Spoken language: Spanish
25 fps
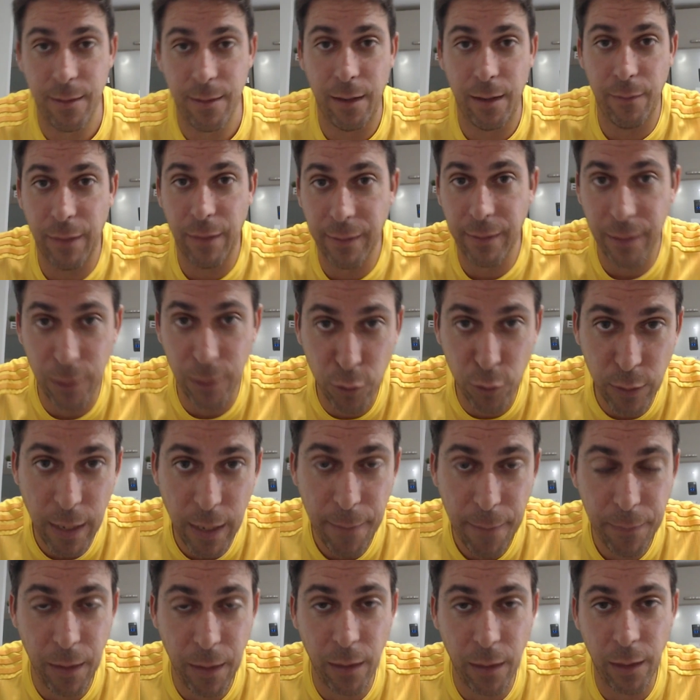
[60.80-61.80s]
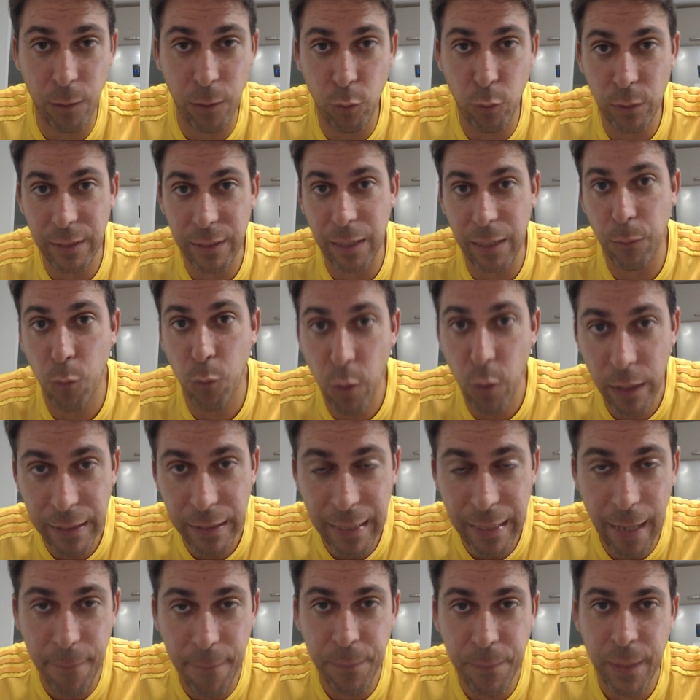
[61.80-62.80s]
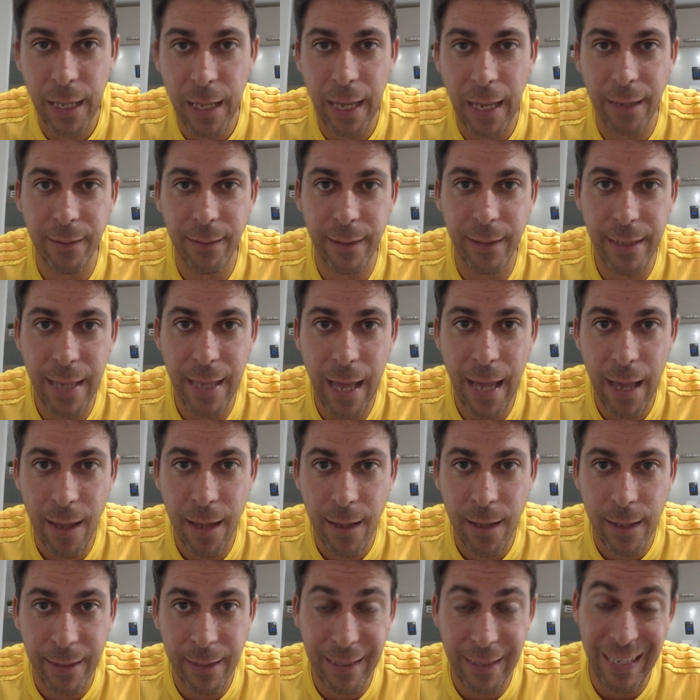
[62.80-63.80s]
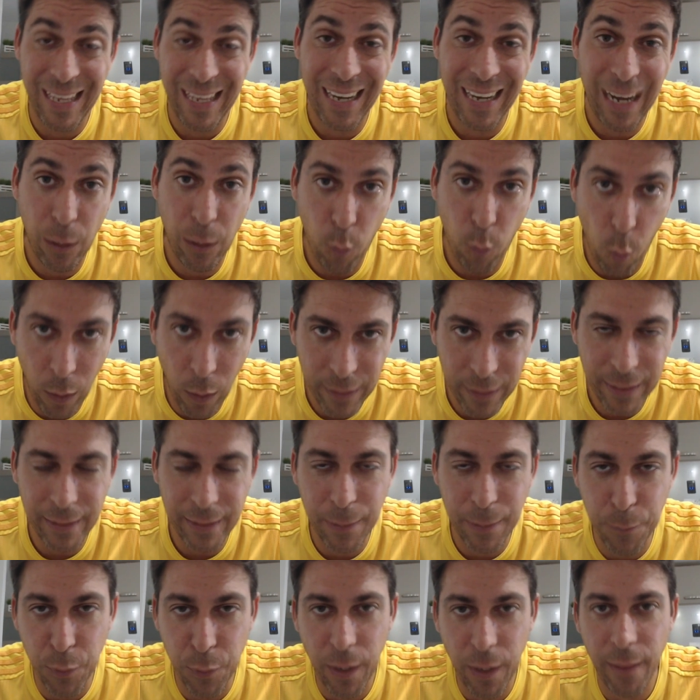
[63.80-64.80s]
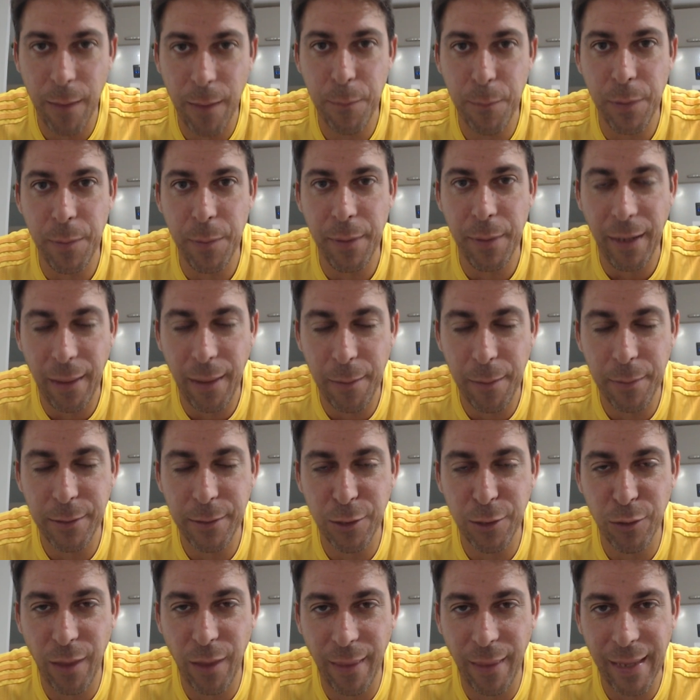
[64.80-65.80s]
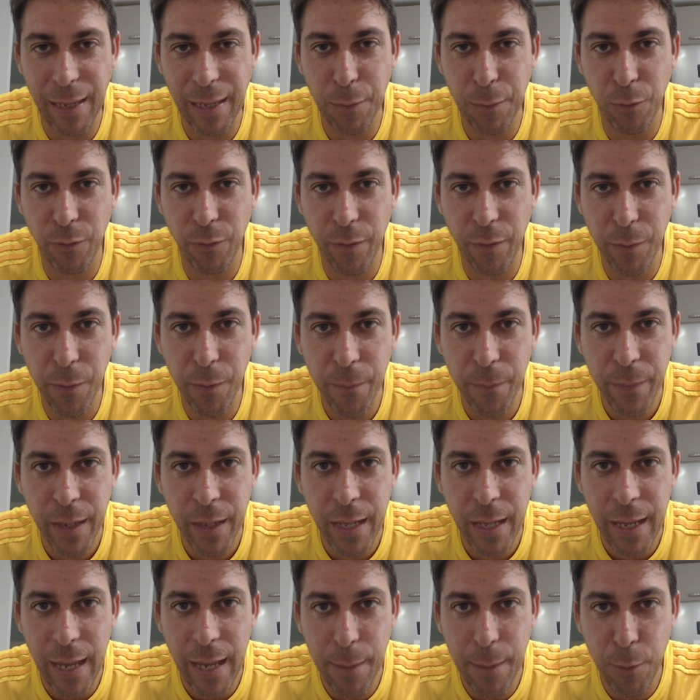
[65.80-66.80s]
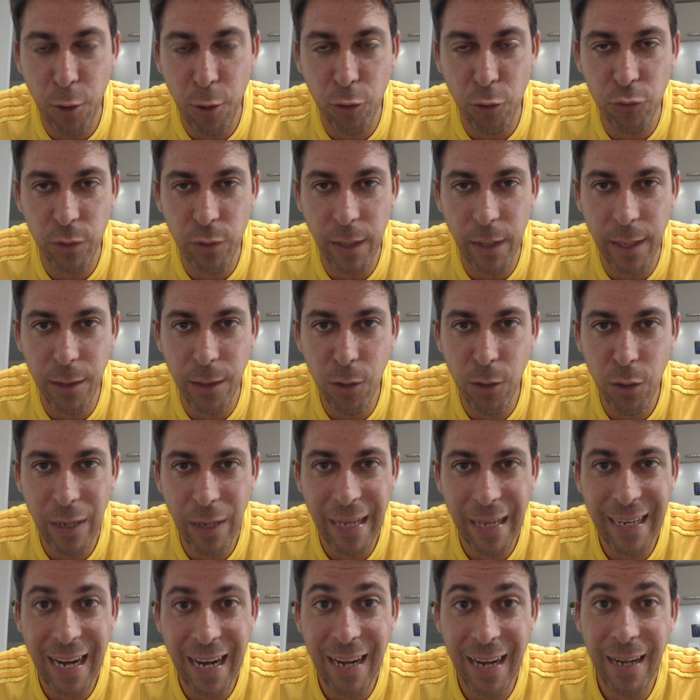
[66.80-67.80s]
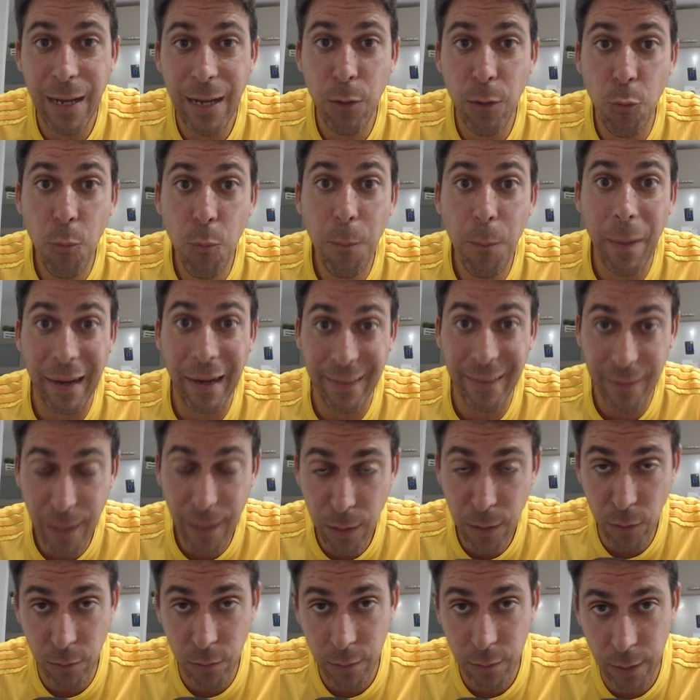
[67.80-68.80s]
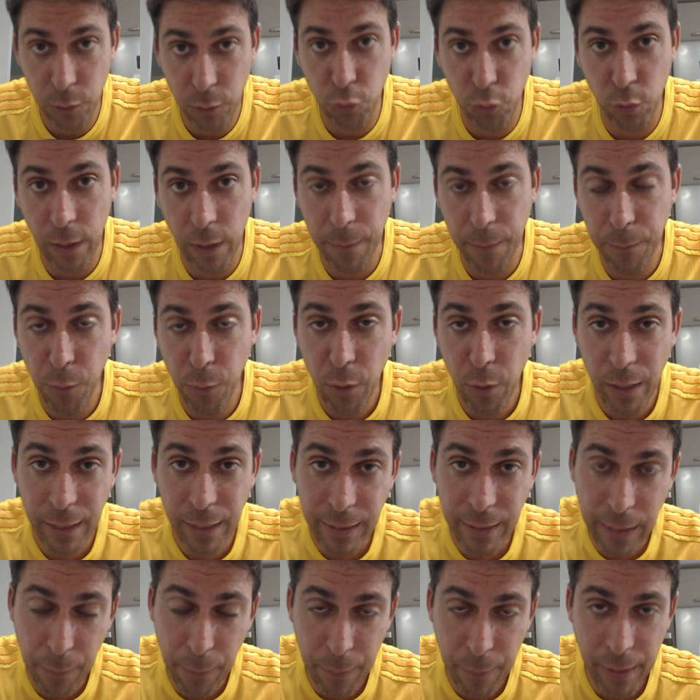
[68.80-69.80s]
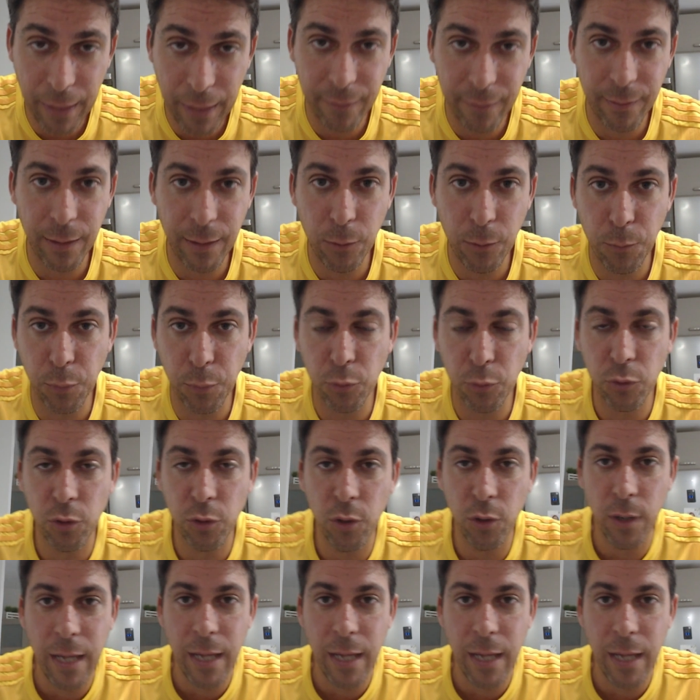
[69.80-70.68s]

Barcelona, desde nuestra vuelta hace ya, está ya la cuarta temporada en primera división desde que volvimos, hemos conseguido ganarle un partido en su campo y también hacerle un punto